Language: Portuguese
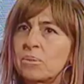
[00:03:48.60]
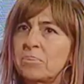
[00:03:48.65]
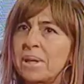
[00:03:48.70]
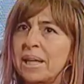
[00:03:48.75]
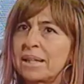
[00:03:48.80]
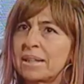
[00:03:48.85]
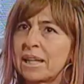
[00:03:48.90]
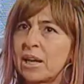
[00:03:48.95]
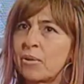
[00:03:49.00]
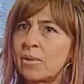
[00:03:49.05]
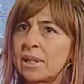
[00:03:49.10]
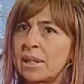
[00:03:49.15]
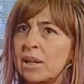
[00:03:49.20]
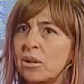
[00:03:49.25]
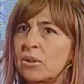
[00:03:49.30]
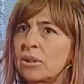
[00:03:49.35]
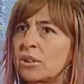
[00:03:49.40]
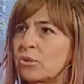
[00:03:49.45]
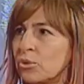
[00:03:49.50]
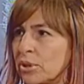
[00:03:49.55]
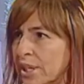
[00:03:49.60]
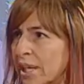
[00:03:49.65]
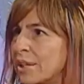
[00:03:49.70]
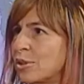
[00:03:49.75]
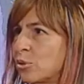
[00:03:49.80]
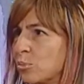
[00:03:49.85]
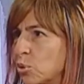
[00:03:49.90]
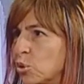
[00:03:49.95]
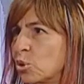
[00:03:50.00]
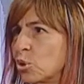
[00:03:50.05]
ambiental ele é um
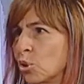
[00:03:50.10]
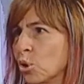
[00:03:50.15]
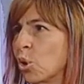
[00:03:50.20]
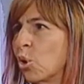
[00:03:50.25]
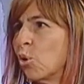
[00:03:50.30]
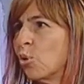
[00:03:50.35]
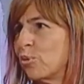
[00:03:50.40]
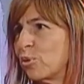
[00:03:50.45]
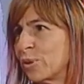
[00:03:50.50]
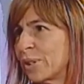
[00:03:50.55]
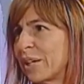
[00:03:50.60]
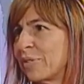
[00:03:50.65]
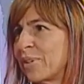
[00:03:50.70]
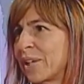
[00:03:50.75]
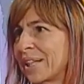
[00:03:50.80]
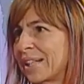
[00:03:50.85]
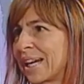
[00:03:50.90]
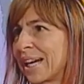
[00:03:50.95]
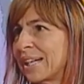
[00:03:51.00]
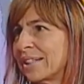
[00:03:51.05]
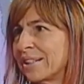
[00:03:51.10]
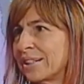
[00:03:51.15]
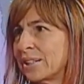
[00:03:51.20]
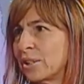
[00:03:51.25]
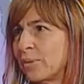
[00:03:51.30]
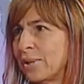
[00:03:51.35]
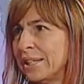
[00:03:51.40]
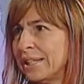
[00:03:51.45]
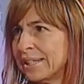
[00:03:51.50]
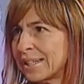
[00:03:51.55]
direito muito novo, na verdade.
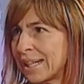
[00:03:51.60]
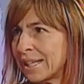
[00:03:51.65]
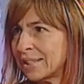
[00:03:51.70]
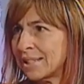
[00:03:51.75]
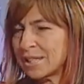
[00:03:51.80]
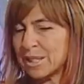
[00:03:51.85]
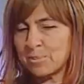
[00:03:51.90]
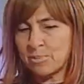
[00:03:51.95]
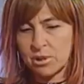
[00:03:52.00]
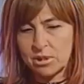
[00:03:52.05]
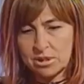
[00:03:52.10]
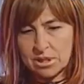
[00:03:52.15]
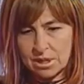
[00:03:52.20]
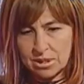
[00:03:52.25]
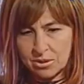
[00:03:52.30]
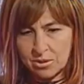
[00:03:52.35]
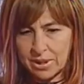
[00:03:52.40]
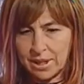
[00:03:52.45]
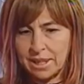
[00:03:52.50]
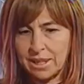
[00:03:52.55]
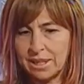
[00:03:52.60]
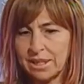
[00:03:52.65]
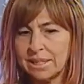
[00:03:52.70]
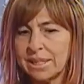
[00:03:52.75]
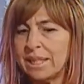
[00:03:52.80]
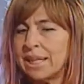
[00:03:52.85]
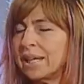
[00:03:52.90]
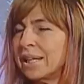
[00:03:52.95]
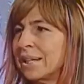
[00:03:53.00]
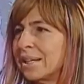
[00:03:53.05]
Então, ele está nesse processo ainda
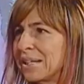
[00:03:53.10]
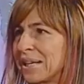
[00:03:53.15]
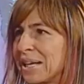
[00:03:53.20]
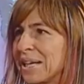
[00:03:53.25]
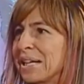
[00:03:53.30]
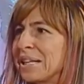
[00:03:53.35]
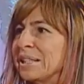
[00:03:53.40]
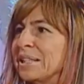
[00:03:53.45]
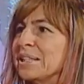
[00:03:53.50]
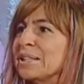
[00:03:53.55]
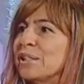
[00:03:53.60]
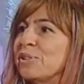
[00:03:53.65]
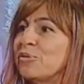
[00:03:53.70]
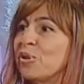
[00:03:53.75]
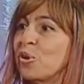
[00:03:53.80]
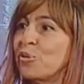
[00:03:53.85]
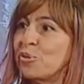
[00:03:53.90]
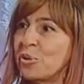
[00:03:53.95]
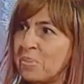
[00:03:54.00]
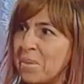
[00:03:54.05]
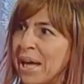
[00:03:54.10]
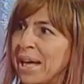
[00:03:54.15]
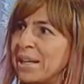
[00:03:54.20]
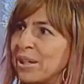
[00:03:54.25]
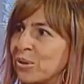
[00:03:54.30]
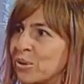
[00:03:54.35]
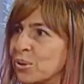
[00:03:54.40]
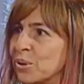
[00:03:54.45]
de no desenvolvimento. No Brasil, quando é